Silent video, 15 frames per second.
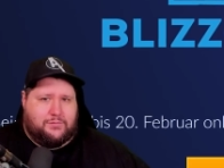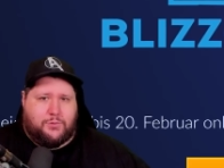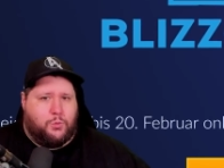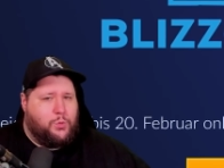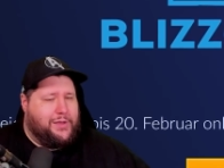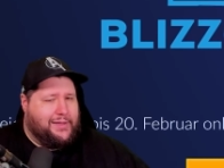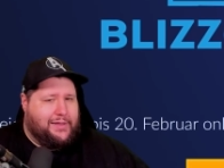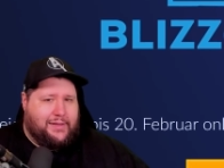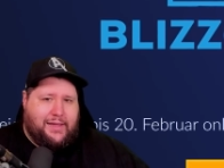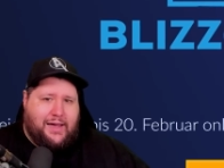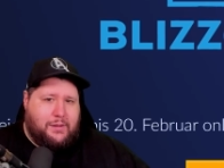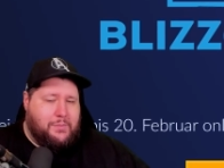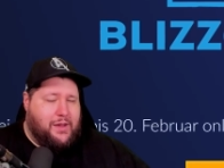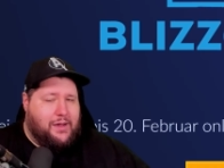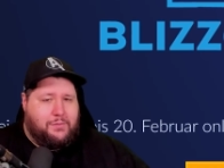Weirder
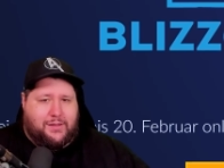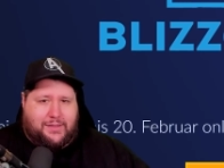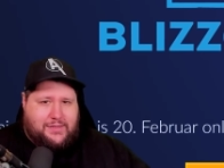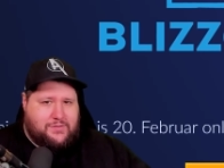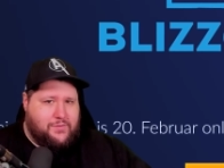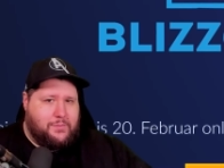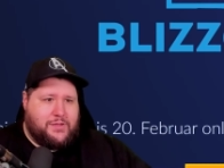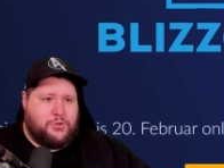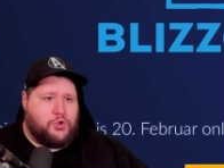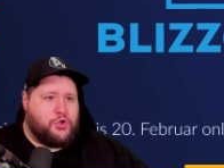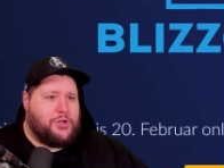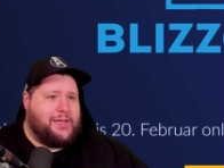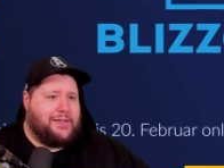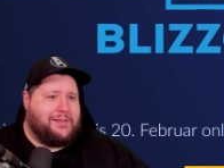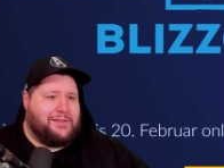Name, aber lassen wir mal so
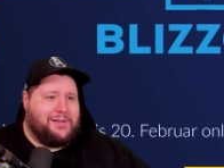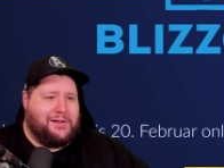stehen.